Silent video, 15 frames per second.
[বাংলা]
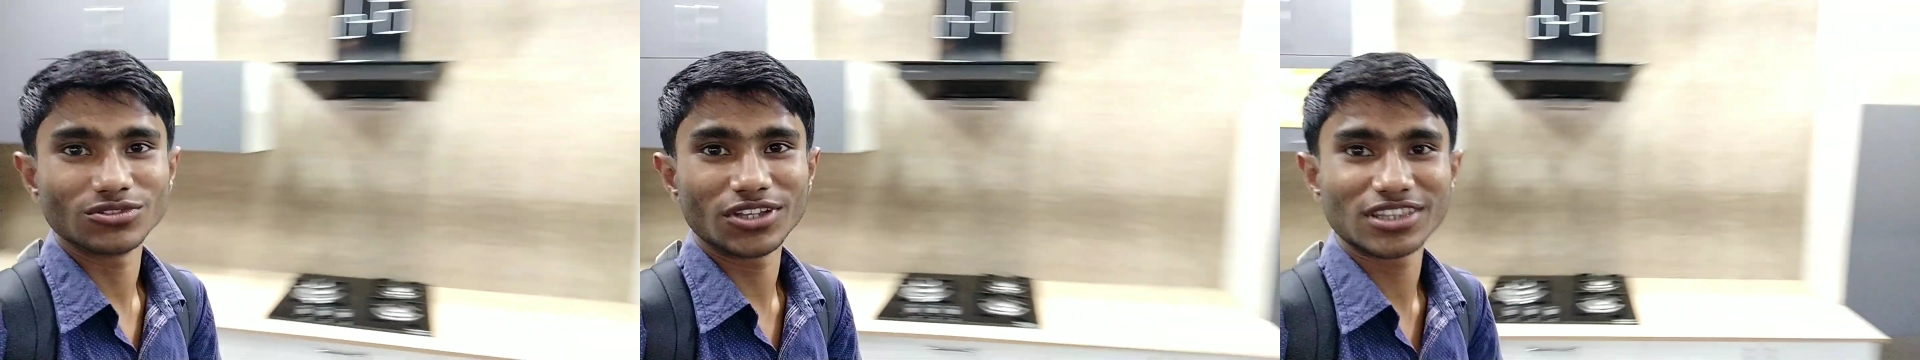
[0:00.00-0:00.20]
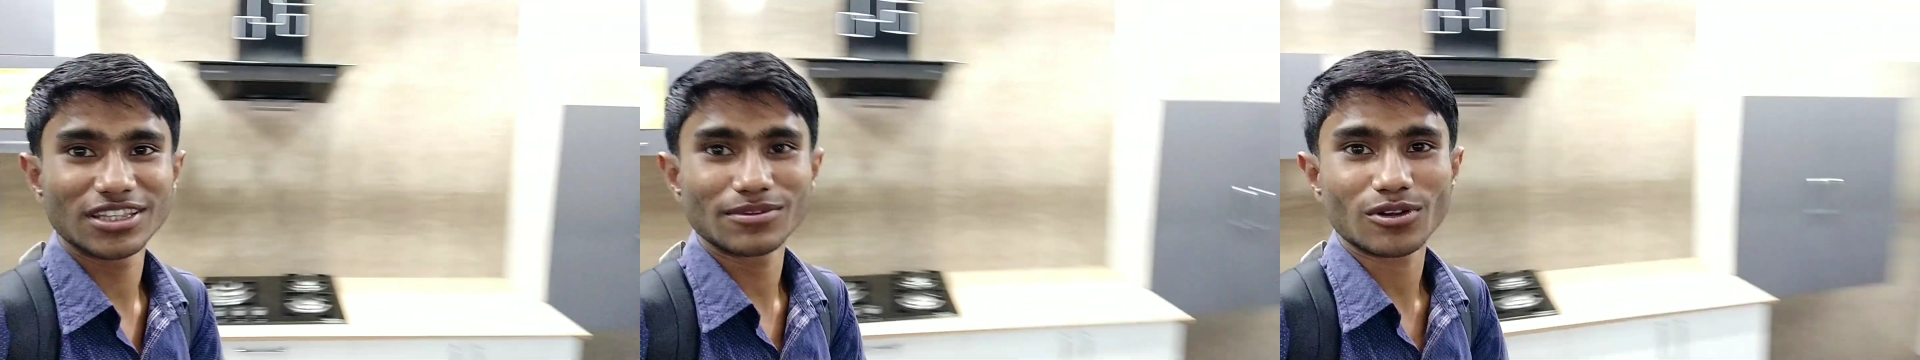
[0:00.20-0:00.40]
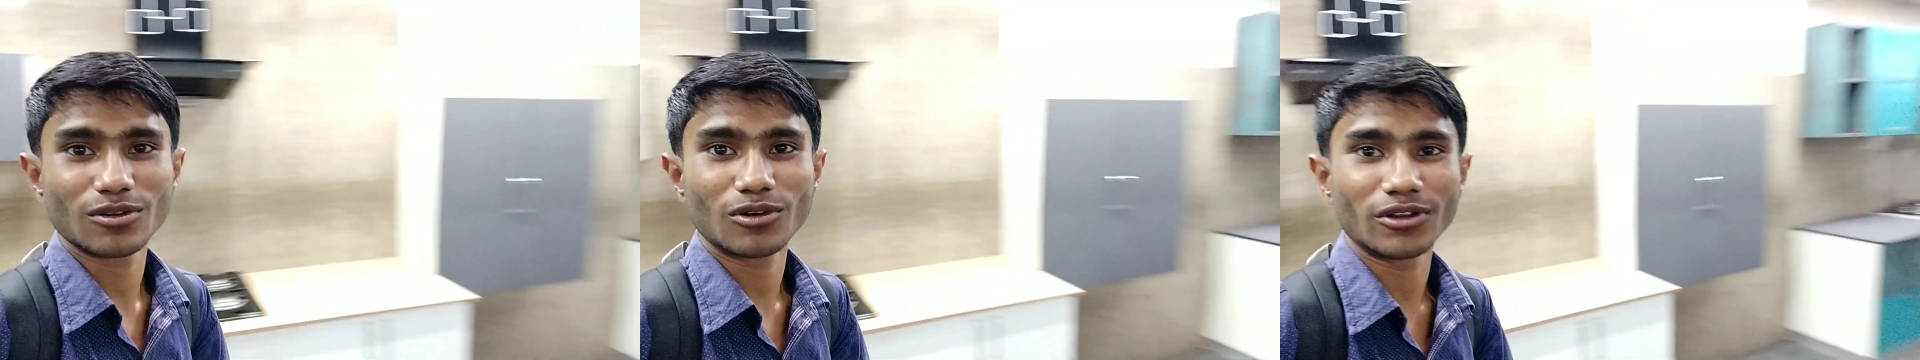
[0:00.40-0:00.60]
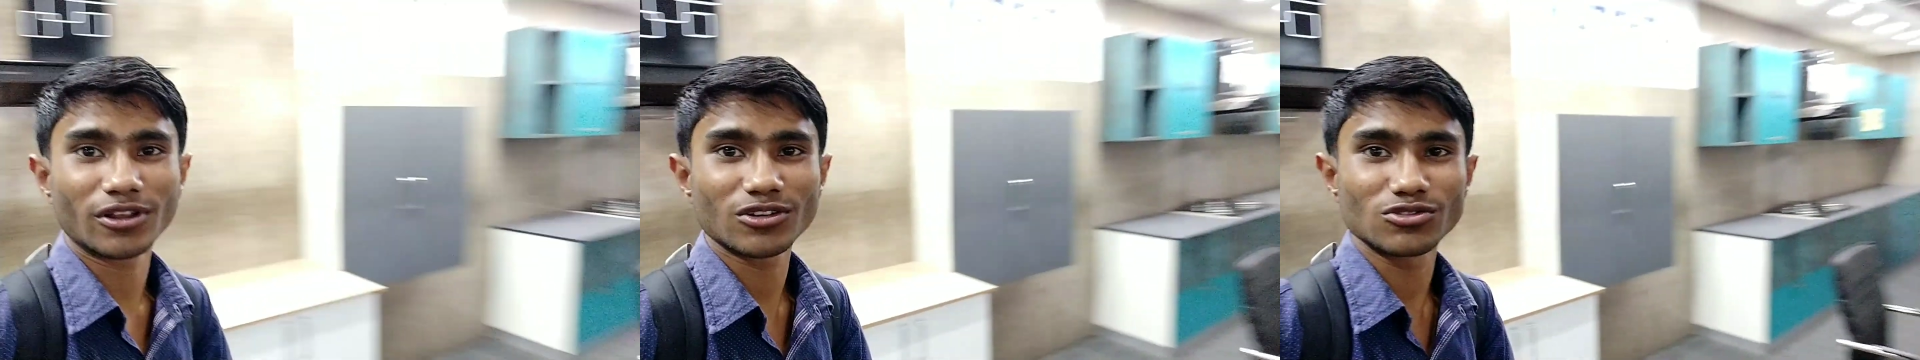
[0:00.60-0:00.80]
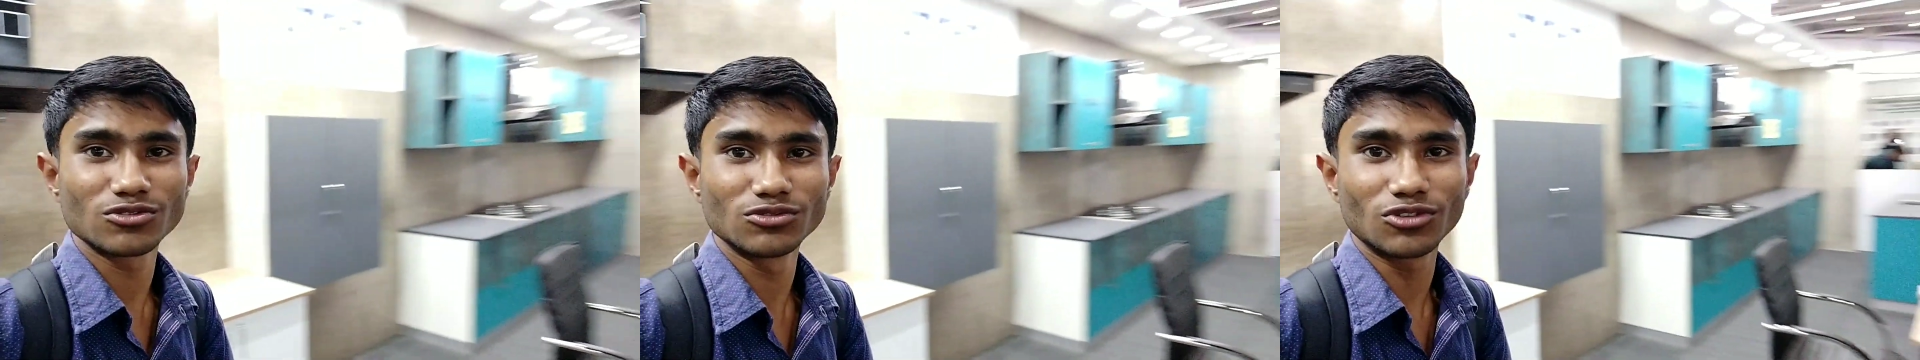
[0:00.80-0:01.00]
দেখতে পারো
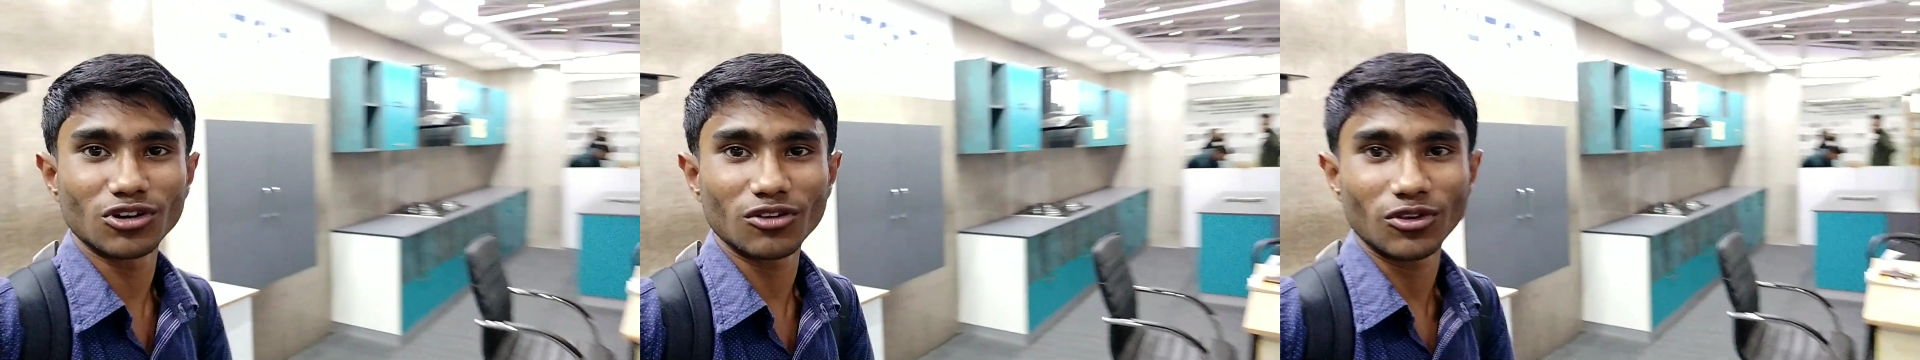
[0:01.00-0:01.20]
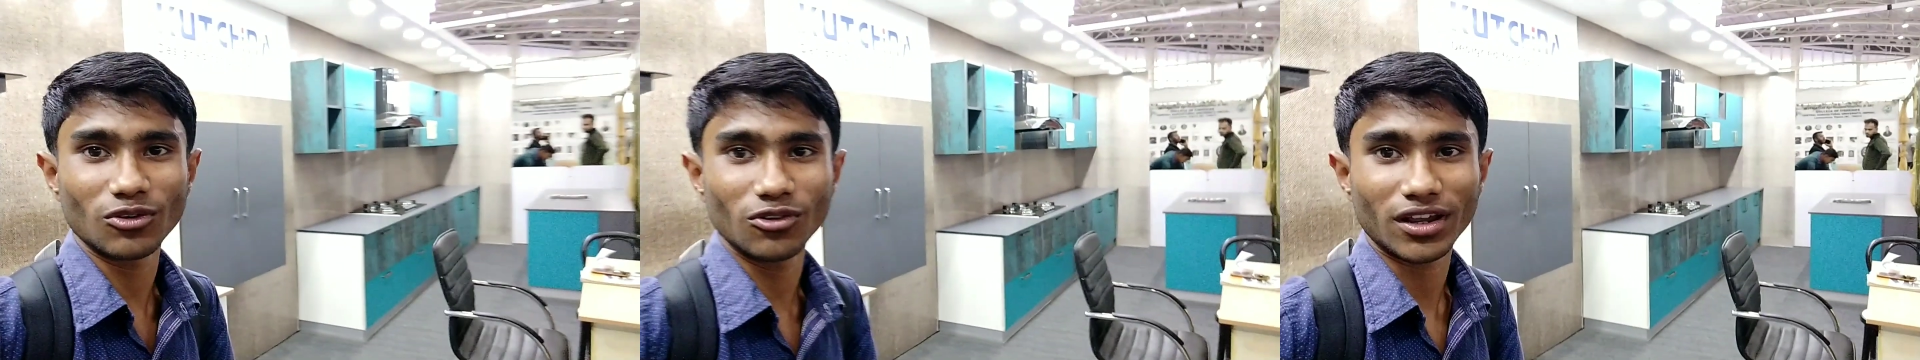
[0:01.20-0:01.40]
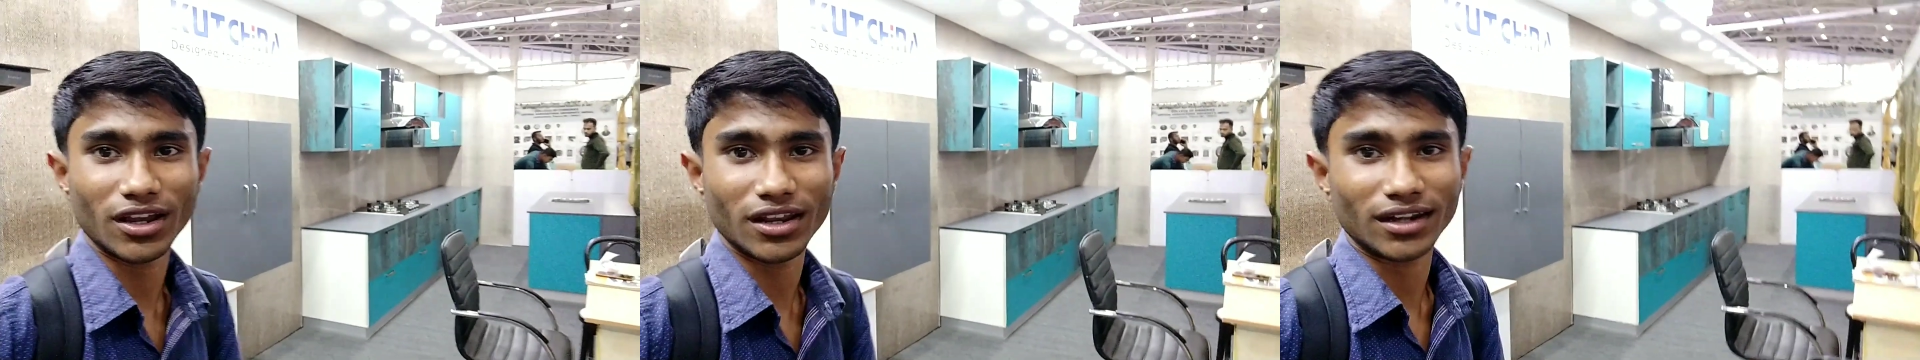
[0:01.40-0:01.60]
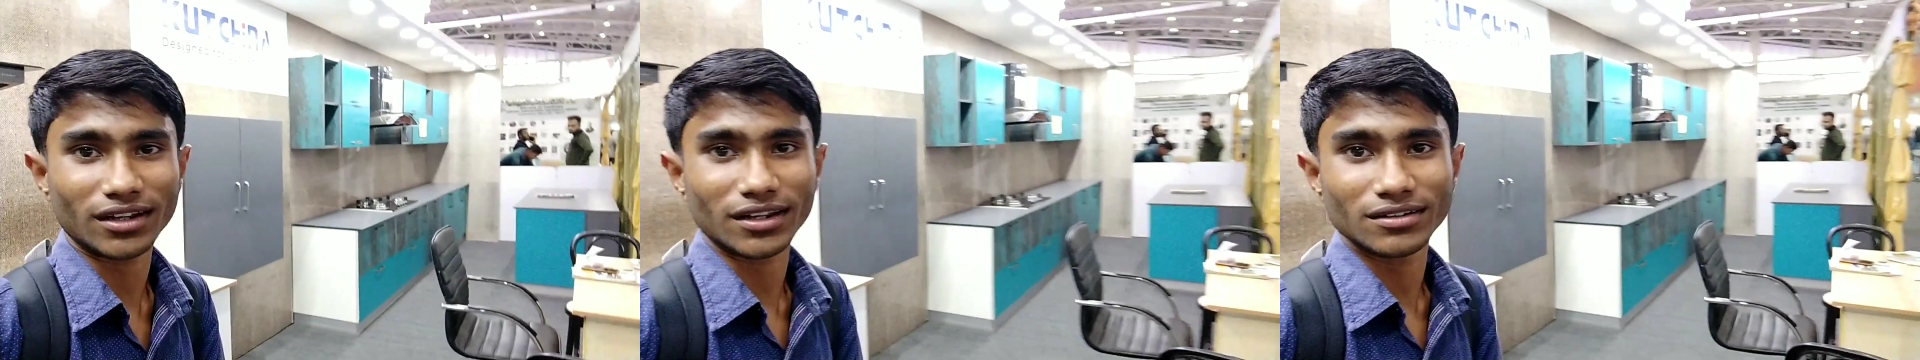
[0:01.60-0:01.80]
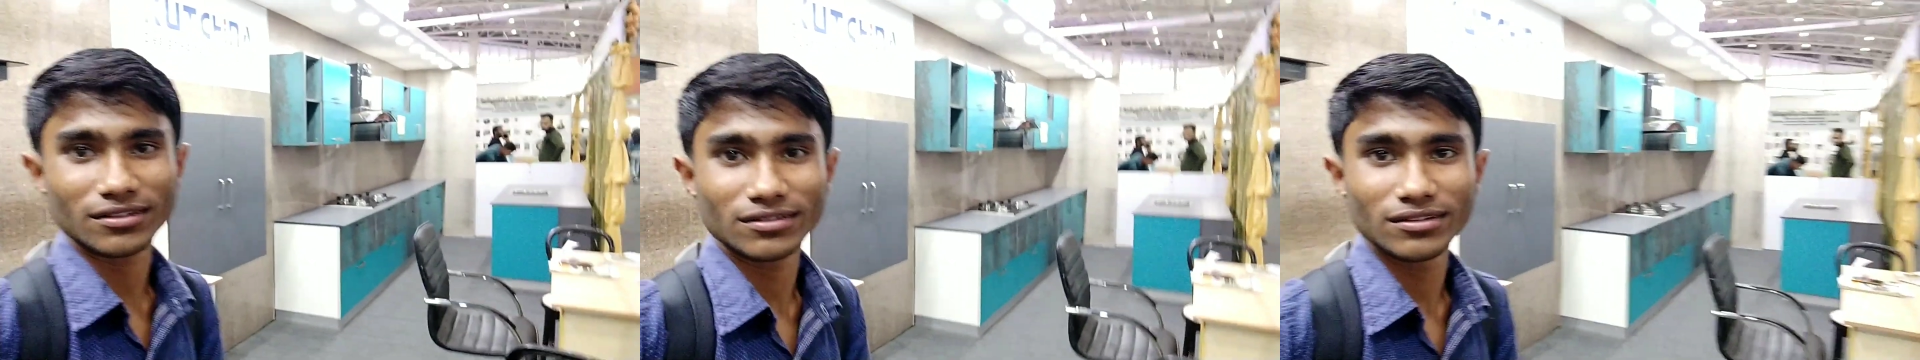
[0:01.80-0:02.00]
অনেক সুন্দর ভিউ এখানে
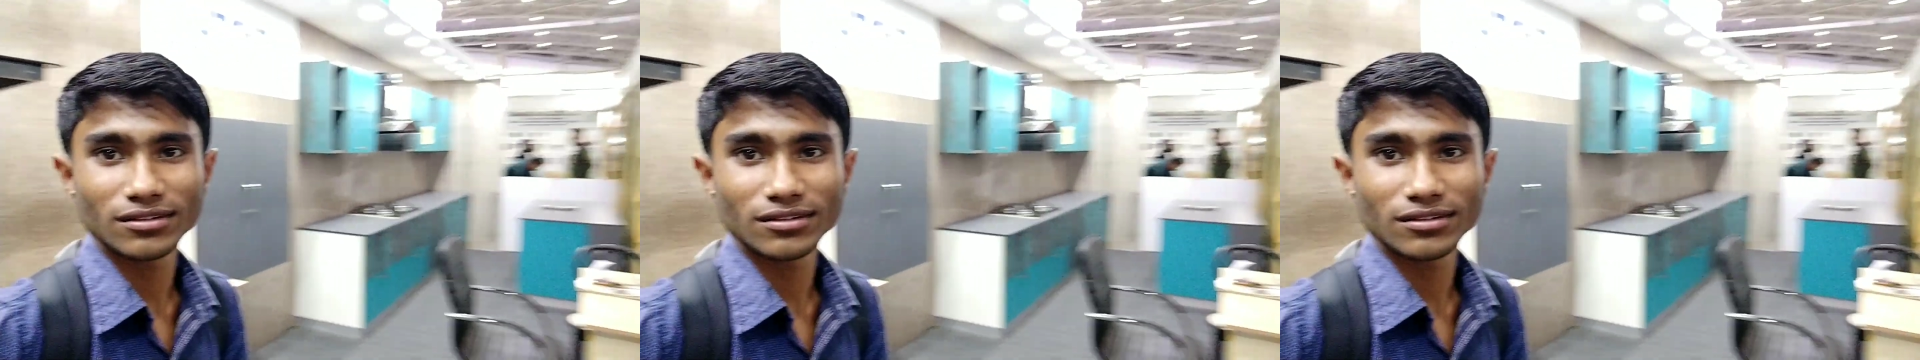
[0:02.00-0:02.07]
একটা